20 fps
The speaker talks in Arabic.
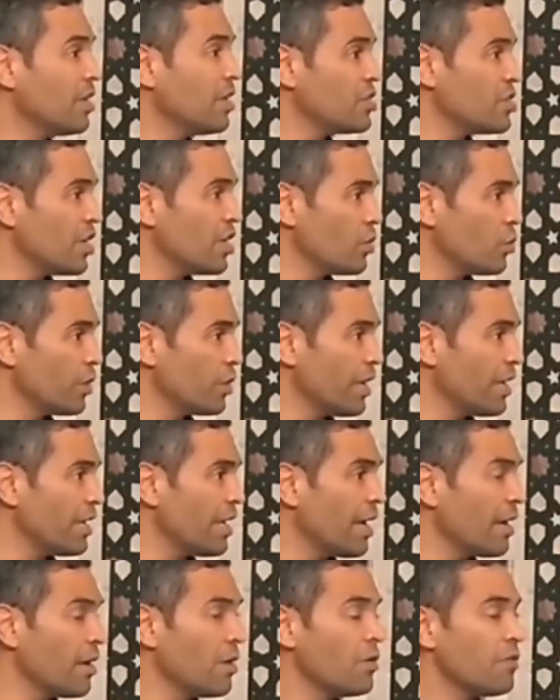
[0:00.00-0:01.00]

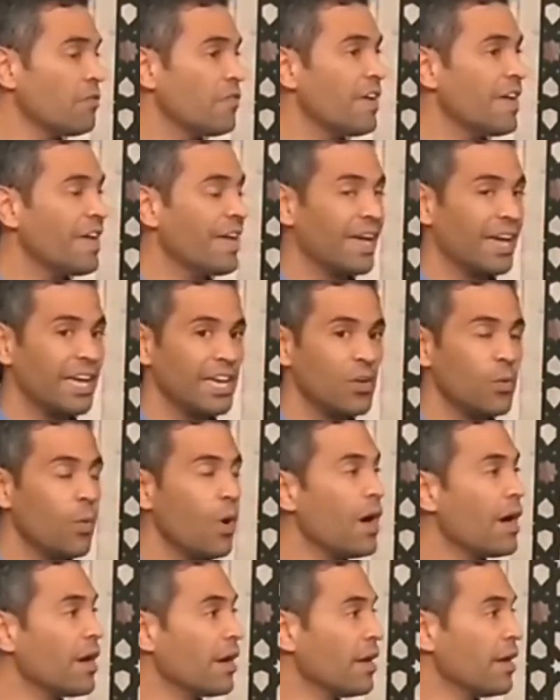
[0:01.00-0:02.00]
تشاركيه فيها
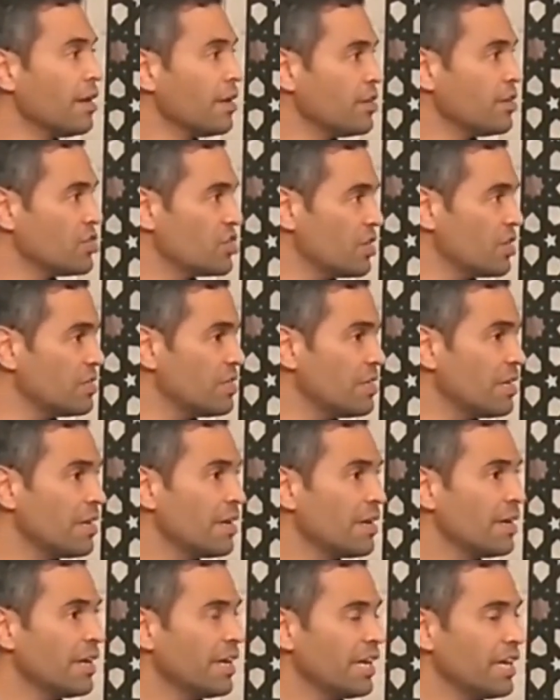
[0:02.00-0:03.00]
حوار
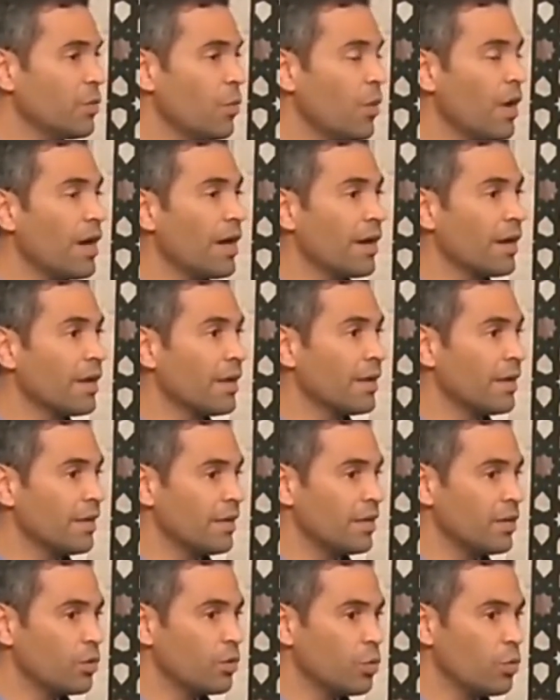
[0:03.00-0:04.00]
جدي حوار
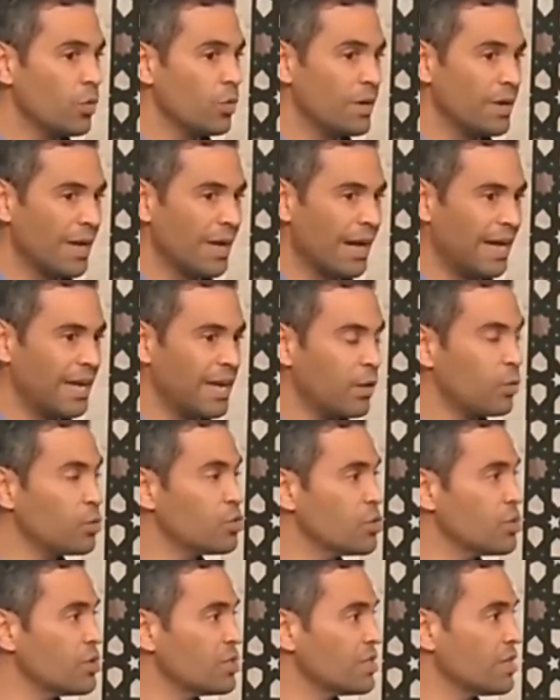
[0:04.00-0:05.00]
يكون على
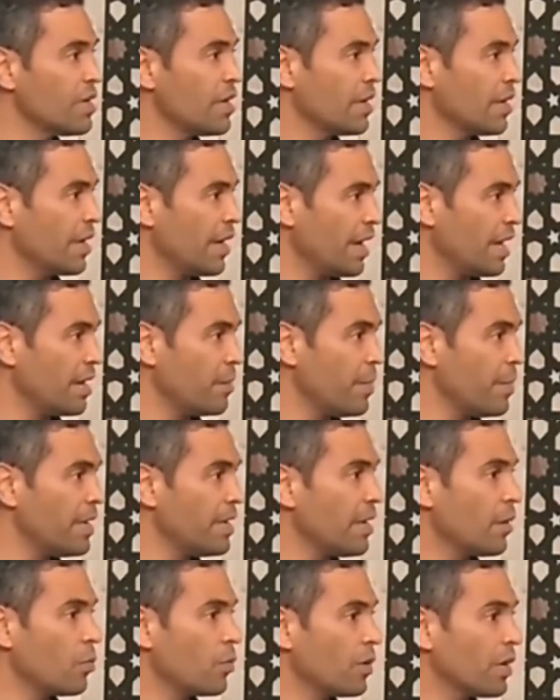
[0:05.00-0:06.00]
اسس
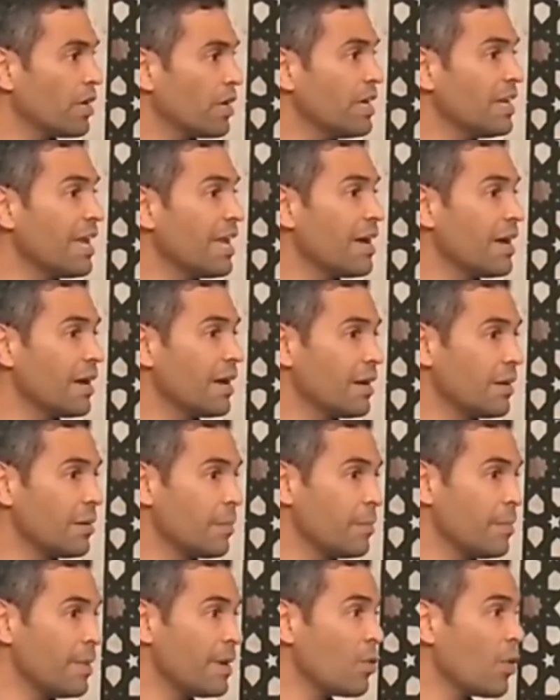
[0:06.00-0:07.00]
علميه ولقينا
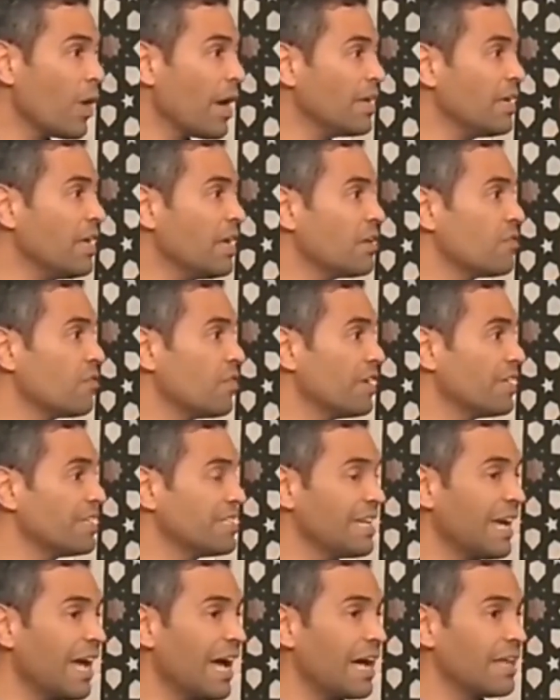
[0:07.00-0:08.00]
من الخيان في
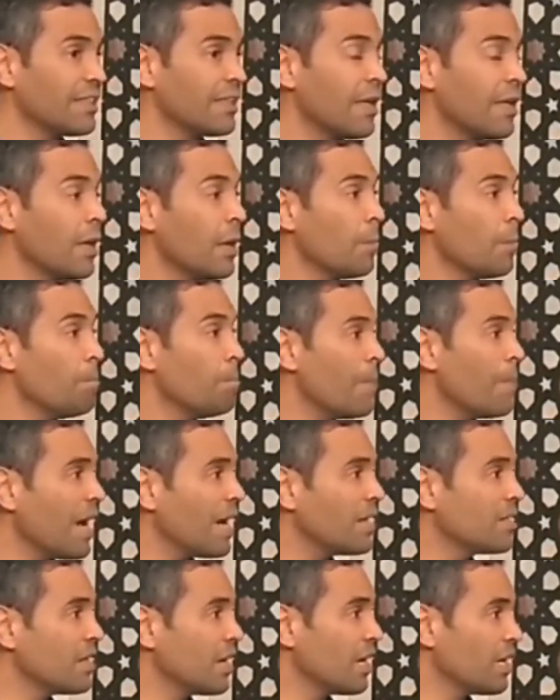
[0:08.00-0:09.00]
الاتحاد
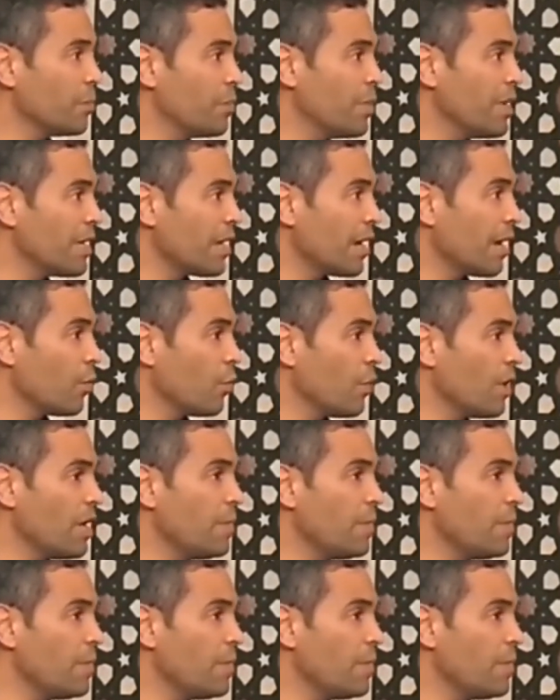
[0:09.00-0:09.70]
مقدره كبيره